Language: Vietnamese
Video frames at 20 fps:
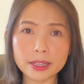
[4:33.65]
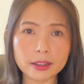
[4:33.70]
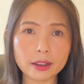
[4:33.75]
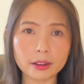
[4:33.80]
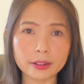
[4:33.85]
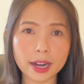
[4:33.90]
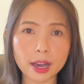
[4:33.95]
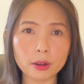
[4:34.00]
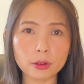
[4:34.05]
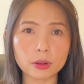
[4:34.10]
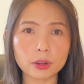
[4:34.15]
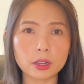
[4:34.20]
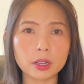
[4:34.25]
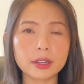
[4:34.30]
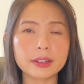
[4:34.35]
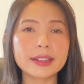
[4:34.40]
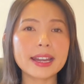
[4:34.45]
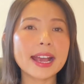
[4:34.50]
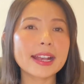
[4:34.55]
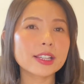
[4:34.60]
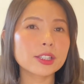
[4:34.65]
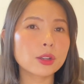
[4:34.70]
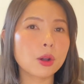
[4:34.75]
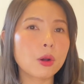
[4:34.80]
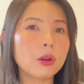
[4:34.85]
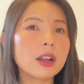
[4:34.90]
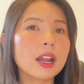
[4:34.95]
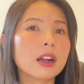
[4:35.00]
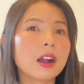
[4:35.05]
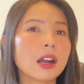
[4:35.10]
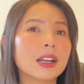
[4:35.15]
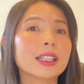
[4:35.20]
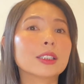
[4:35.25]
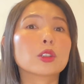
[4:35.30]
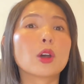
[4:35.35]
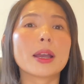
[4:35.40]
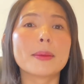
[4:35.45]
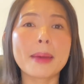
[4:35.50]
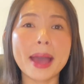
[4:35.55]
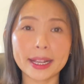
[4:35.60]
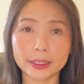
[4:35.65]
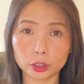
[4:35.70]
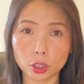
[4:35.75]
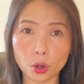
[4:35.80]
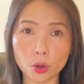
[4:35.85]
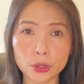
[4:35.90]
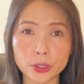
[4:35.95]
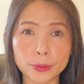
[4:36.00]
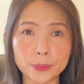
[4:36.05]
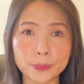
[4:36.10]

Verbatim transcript: giờ đâu. Đa số là gọi điện thoại bàn thôi.